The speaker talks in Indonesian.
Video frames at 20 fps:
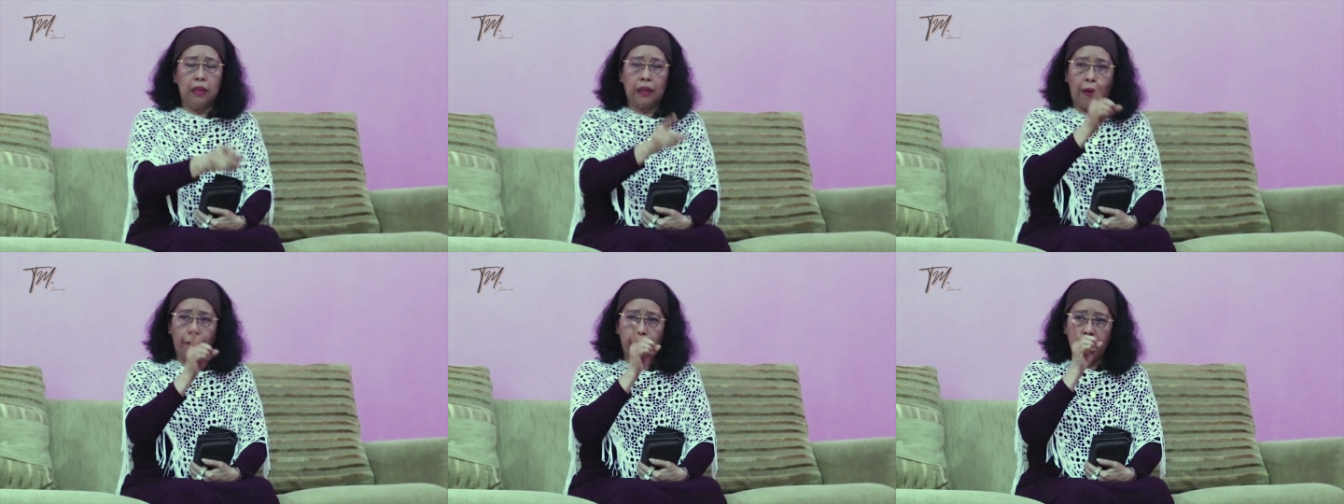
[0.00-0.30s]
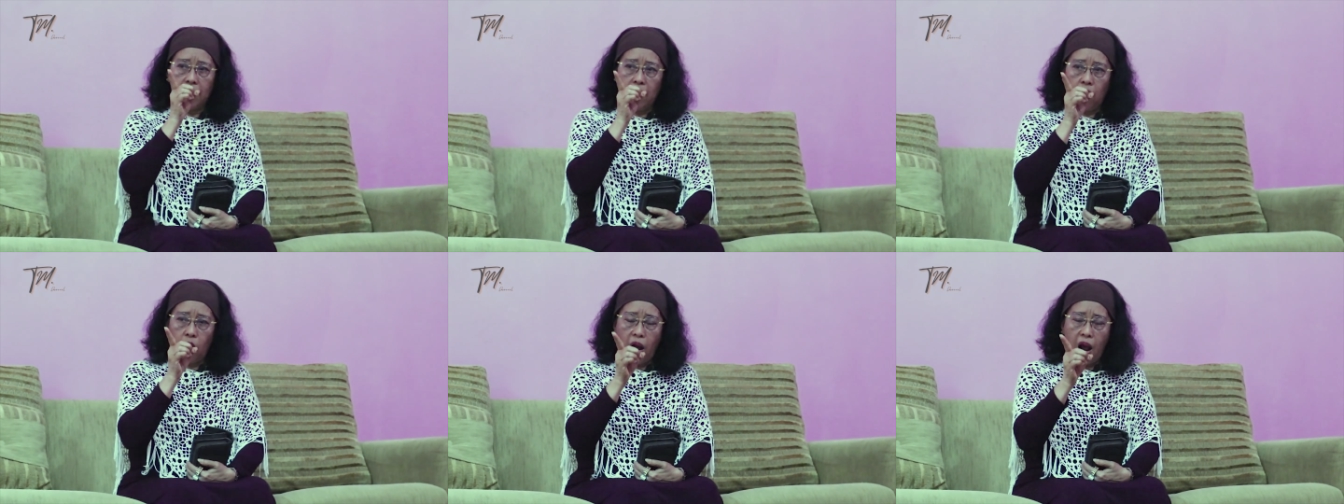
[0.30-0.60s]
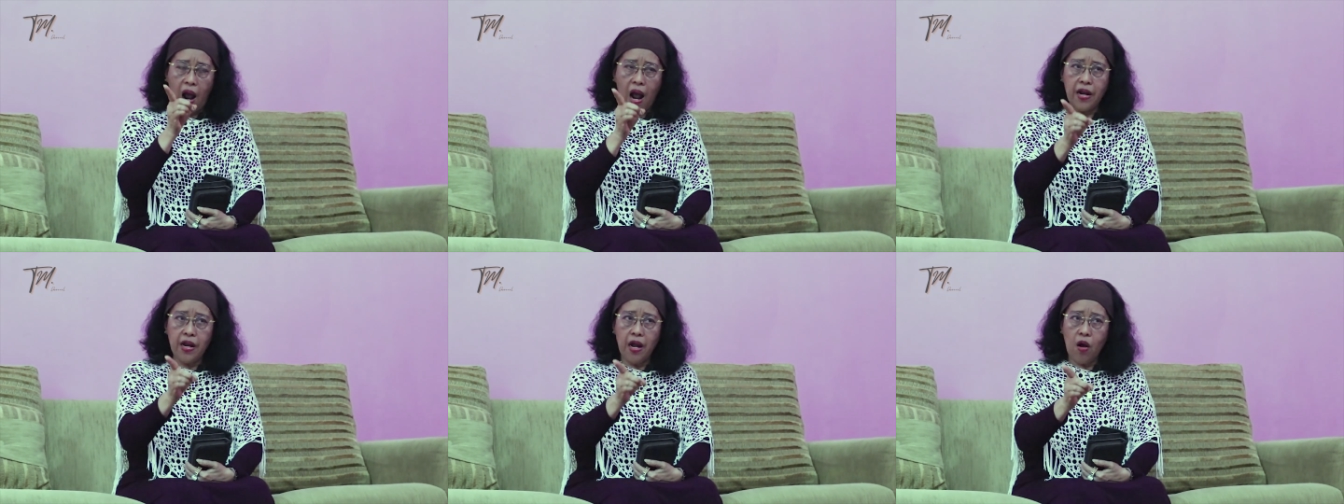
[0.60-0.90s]
Tapi
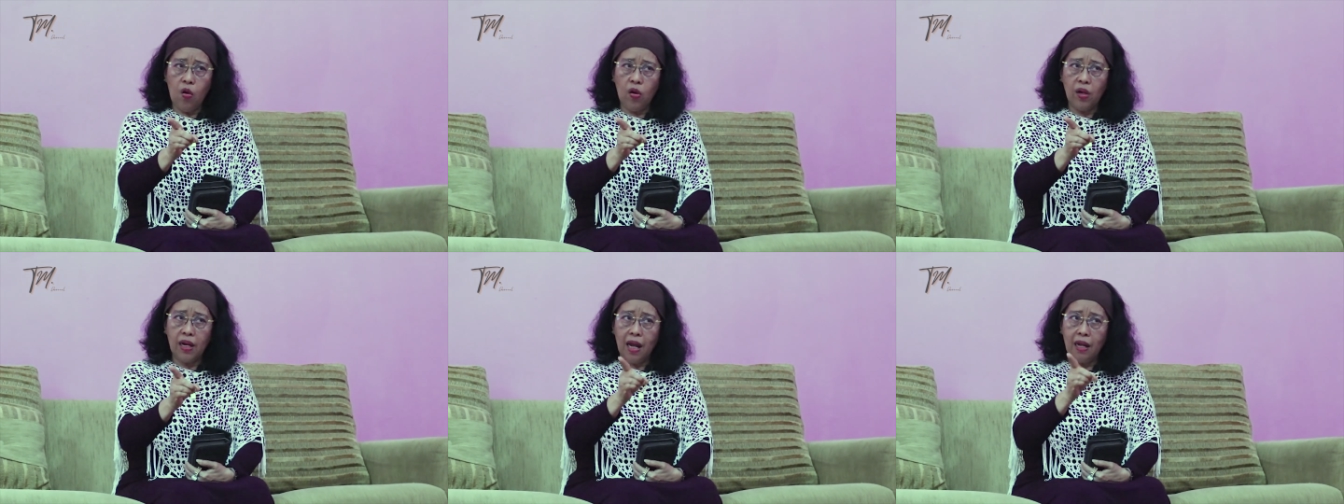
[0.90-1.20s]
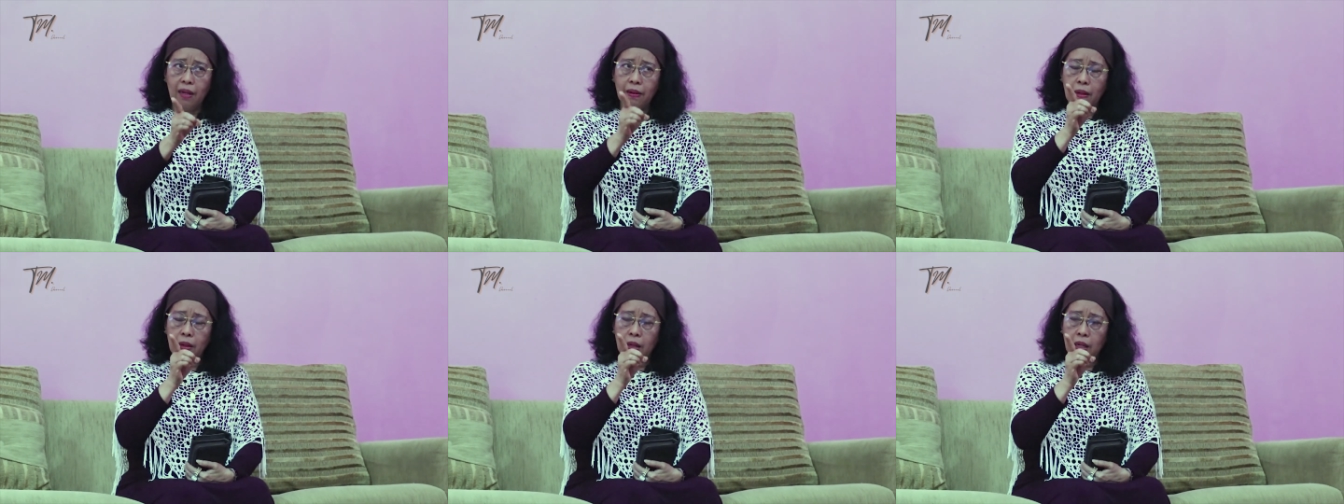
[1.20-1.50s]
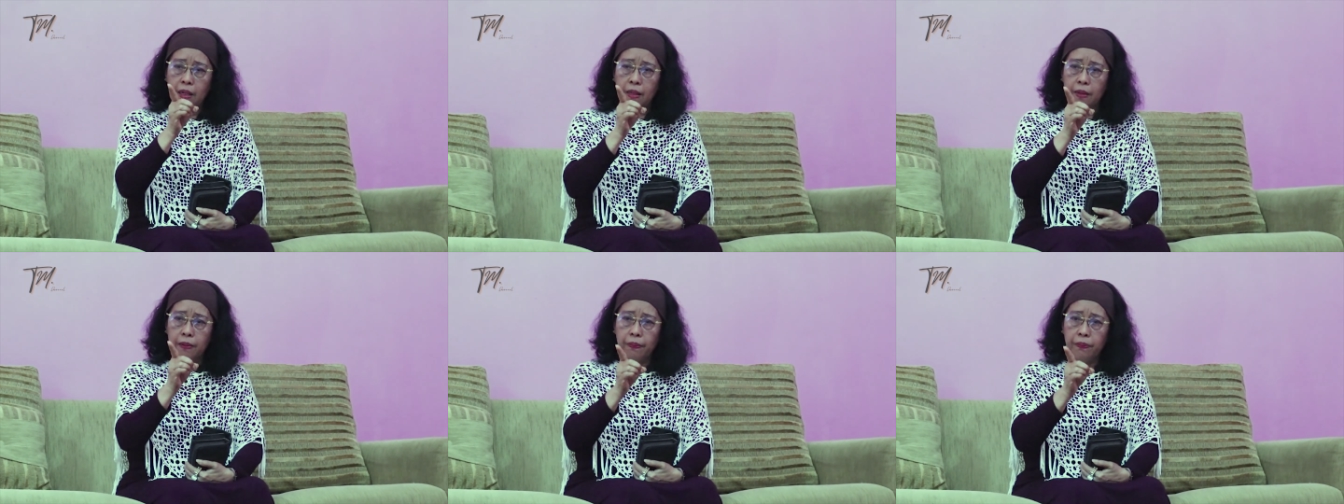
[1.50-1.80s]
kalau ada orang
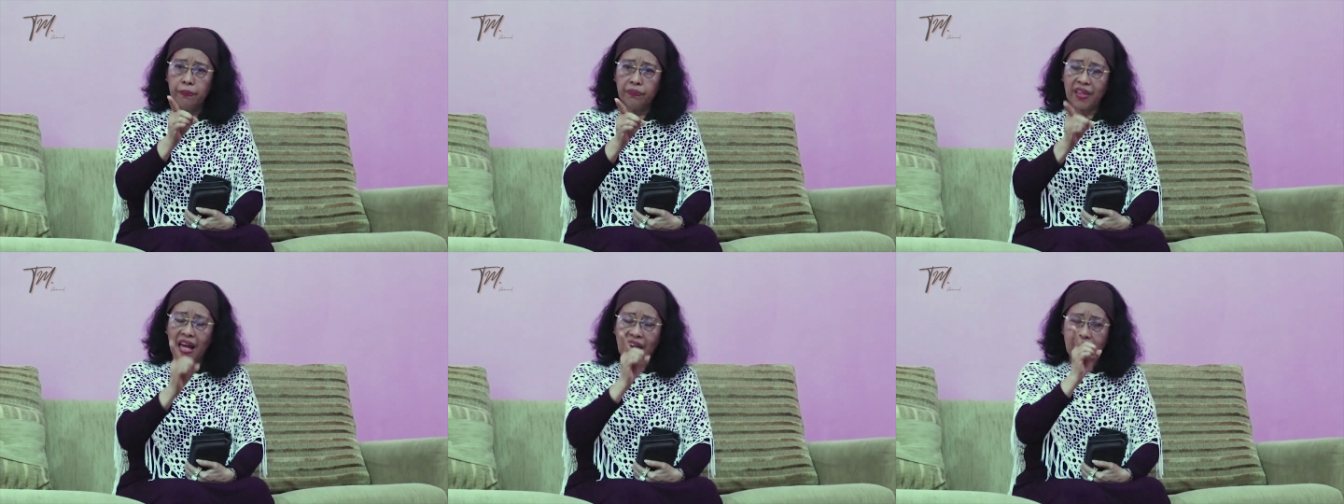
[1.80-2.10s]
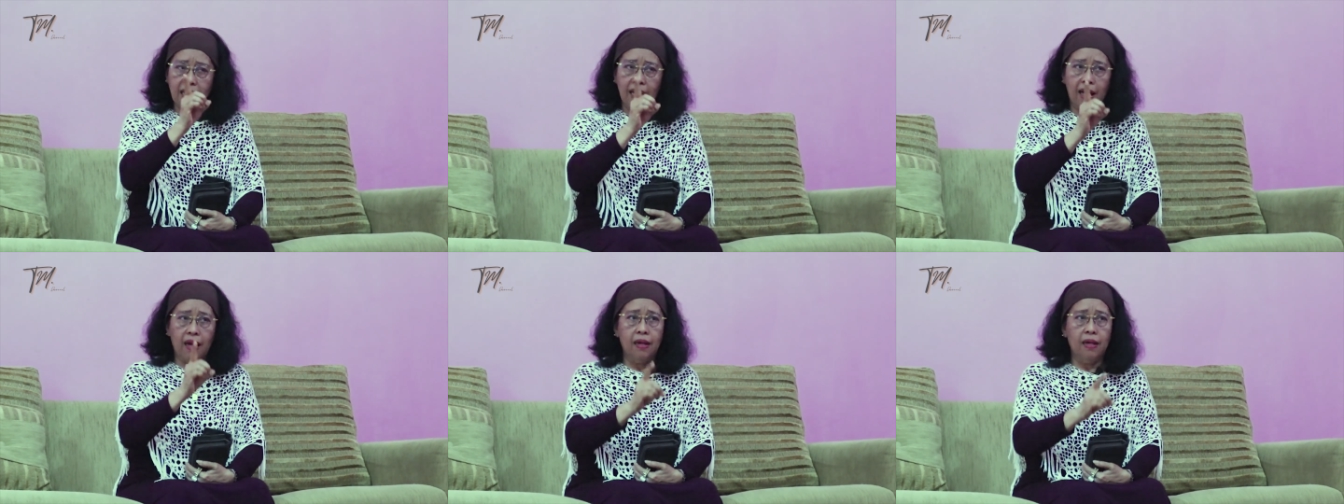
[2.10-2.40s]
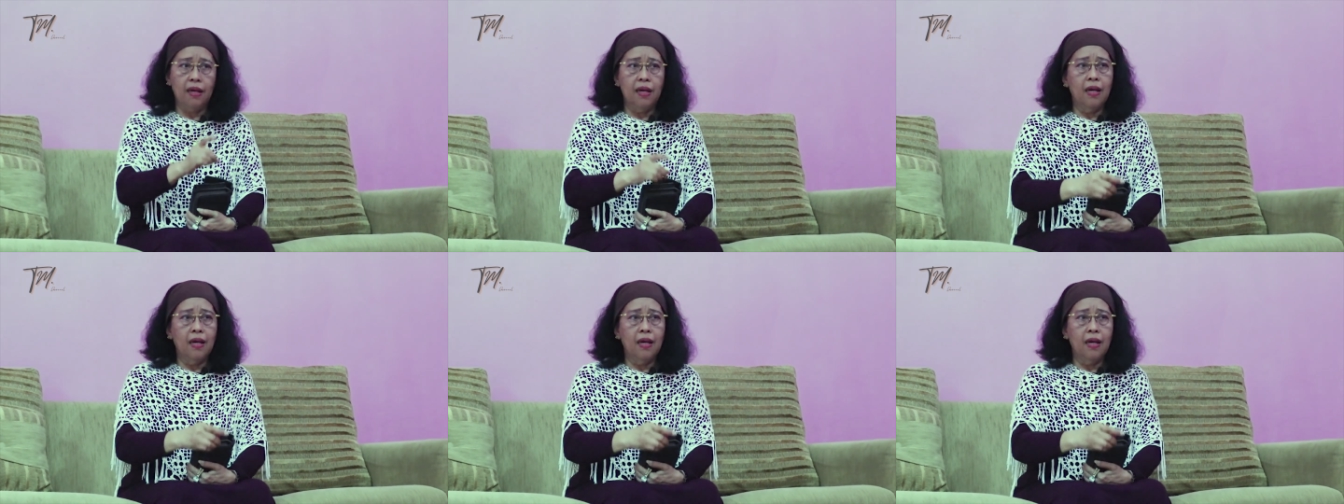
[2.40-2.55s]
tanya,